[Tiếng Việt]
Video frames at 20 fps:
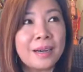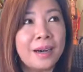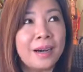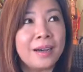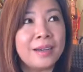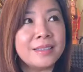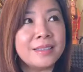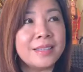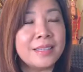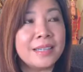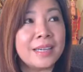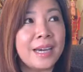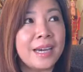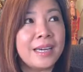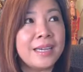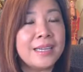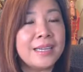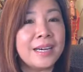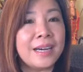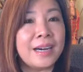uh, những
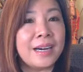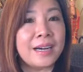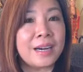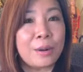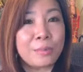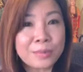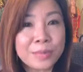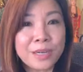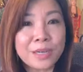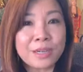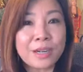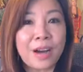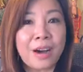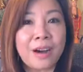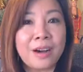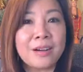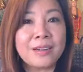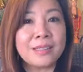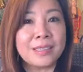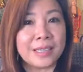cái uh, công đức
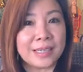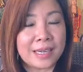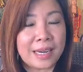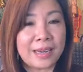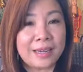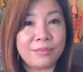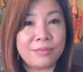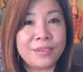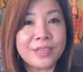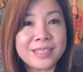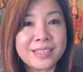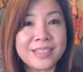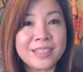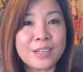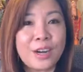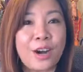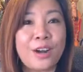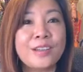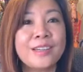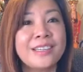đó những cái phước
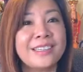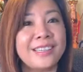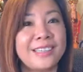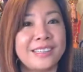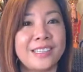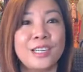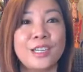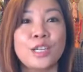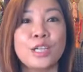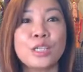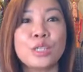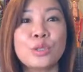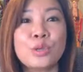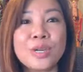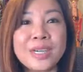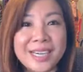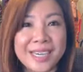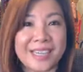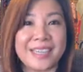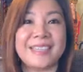đức đó nó tự nhiên nó
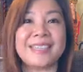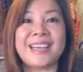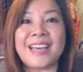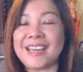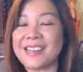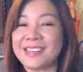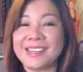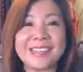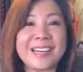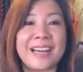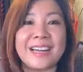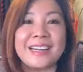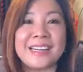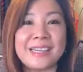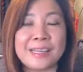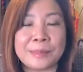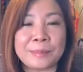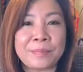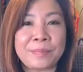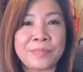xuất hiện ngay tức khắc
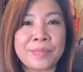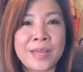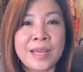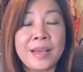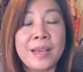liền